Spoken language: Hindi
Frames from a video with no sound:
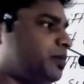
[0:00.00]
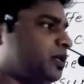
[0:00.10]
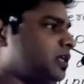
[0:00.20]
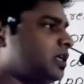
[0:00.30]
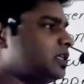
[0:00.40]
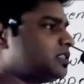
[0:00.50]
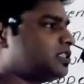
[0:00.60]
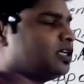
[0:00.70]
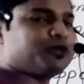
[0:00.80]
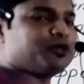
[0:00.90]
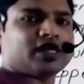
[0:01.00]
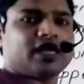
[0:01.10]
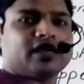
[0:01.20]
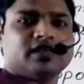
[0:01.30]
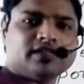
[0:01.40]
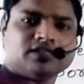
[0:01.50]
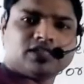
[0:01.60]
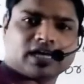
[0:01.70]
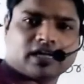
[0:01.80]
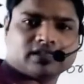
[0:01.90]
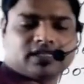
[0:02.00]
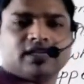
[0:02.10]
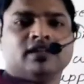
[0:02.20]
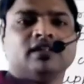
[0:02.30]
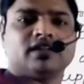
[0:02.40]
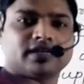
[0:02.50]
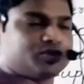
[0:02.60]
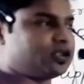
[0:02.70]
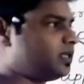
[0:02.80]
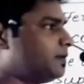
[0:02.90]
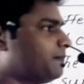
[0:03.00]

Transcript: पर सबको क्या किए चढ़ा दिए हैं रख दिए